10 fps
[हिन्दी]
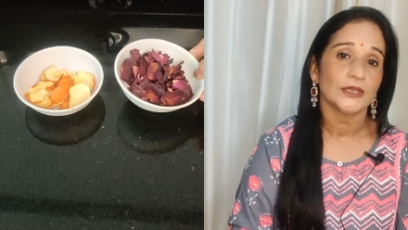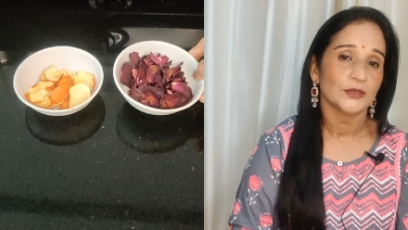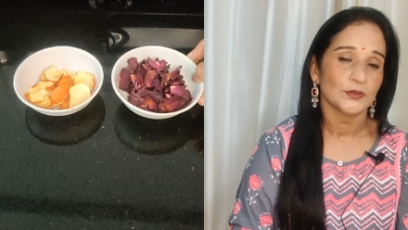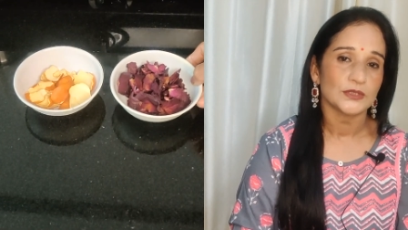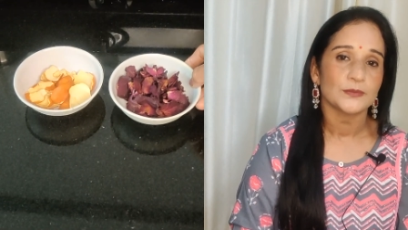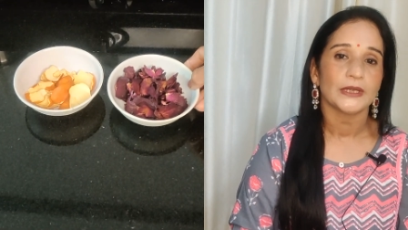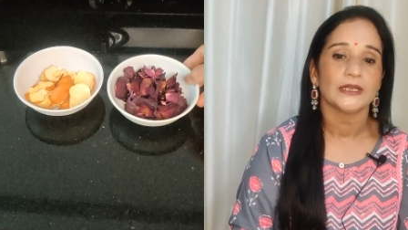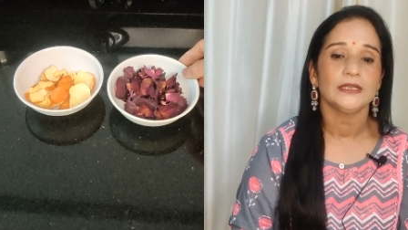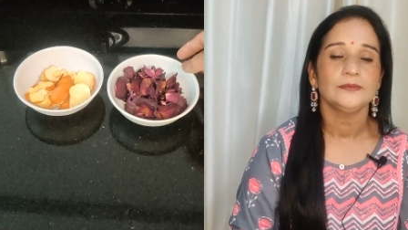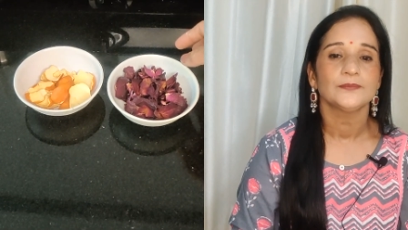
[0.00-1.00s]
है रोज़
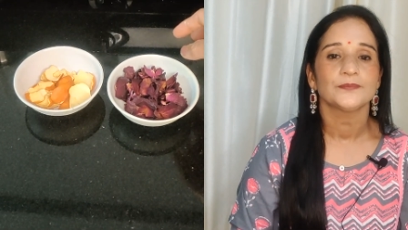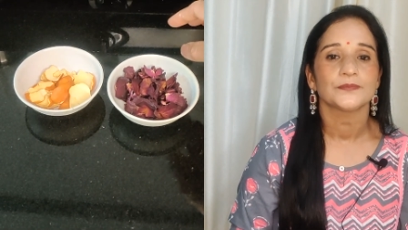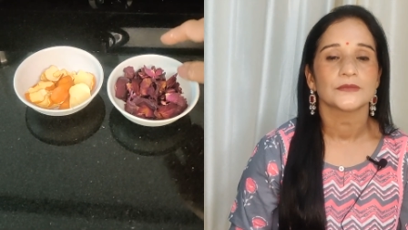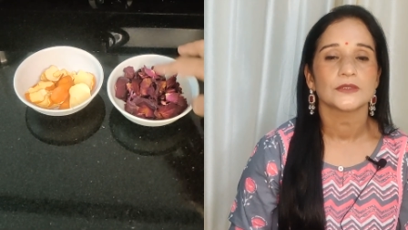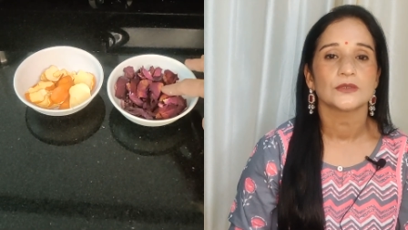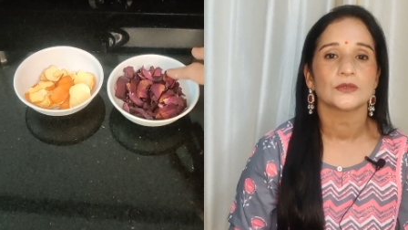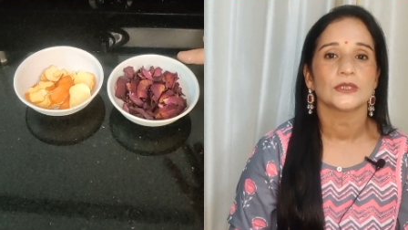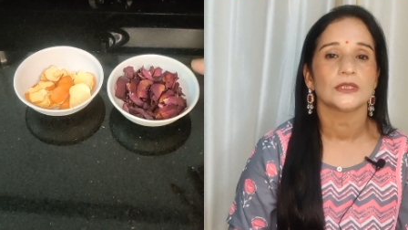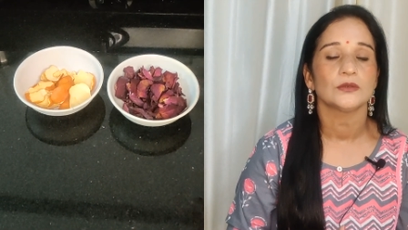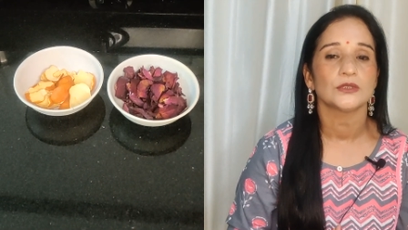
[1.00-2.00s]
पेटल जो
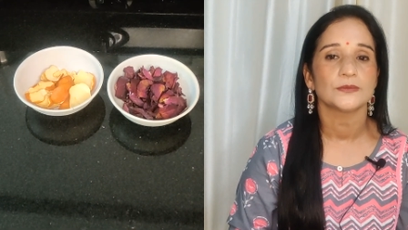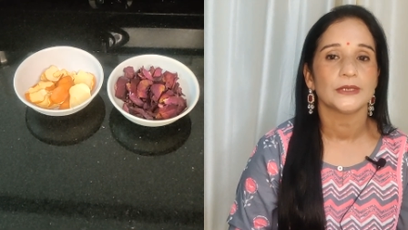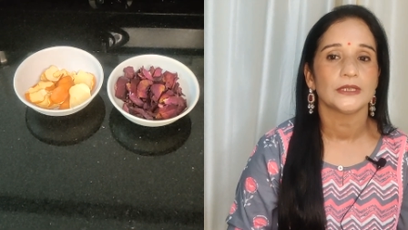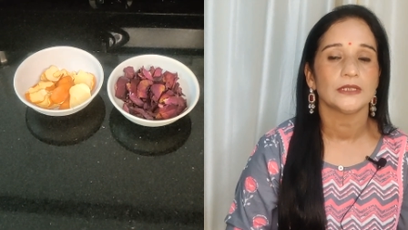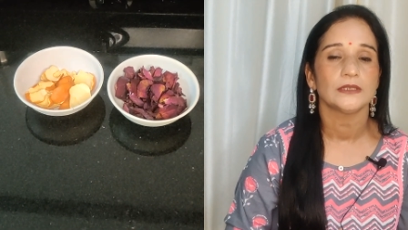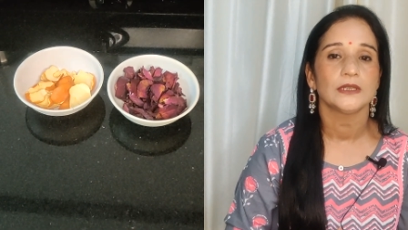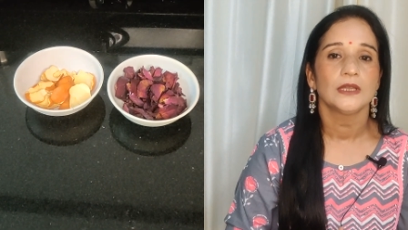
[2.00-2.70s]
कि रोज़ पेटल